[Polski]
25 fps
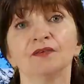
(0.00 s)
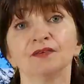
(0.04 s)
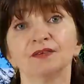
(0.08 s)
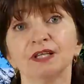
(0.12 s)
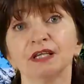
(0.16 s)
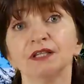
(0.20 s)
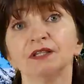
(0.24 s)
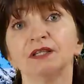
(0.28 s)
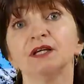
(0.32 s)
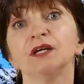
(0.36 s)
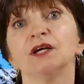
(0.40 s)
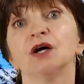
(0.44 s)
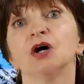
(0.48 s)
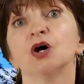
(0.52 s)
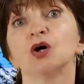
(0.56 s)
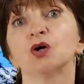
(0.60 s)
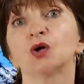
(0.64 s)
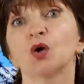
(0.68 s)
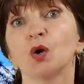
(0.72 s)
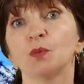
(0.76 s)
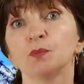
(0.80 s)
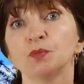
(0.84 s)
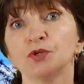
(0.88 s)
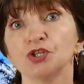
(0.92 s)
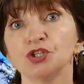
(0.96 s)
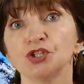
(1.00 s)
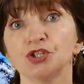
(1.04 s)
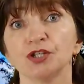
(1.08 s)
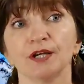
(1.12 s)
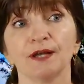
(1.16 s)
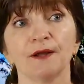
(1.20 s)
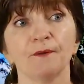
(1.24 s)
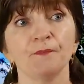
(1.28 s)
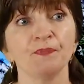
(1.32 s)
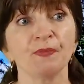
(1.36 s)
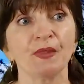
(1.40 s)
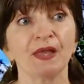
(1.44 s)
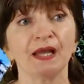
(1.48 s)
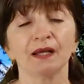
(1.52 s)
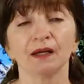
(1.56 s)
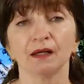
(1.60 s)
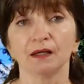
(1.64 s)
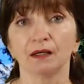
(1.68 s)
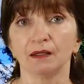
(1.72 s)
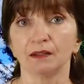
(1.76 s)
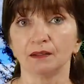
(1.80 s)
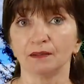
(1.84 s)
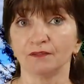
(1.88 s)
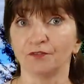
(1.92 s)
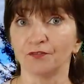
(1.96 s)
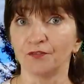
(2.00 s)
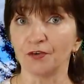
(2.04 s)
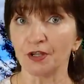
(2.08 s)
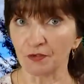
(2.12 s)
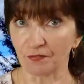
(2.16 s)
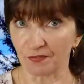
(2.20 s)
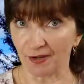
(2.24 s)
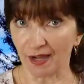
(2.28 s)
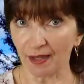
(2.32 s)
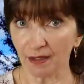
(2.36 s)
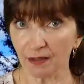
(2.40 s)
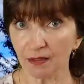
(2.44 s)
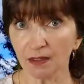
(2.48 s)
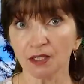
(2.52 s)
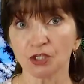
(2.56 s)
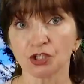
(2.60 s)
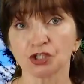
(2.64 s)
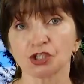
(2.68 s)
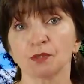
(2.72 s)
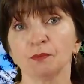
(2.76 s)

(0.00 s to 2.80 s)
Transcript: Wtedy robi się e, wywar,